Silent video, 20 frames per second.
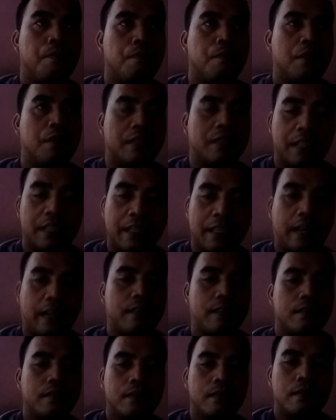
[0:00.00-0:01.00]

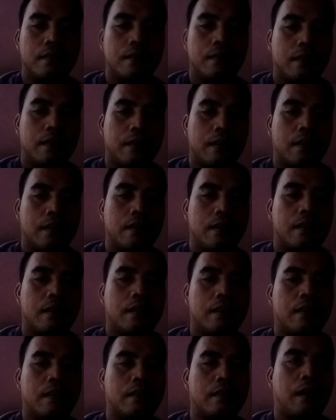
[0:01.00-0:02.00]
bersihkan,
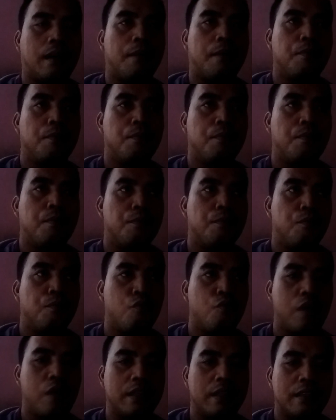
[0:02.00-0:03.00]
kita
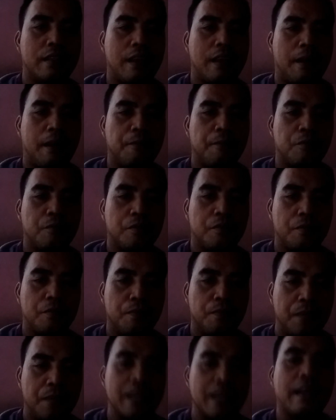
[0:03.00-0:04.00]
muat di dalam
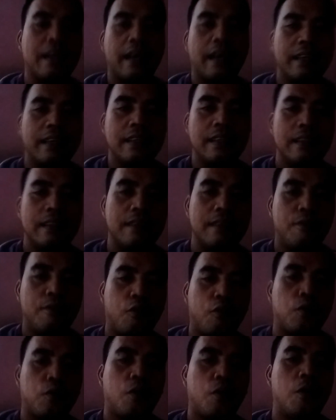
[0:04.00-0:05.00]
bingkai
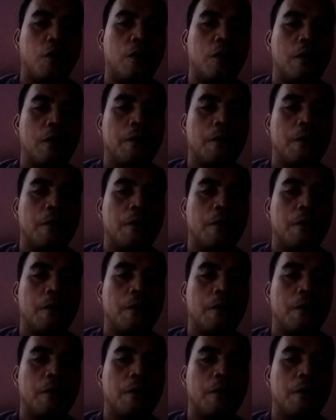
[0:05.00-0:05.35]
foto,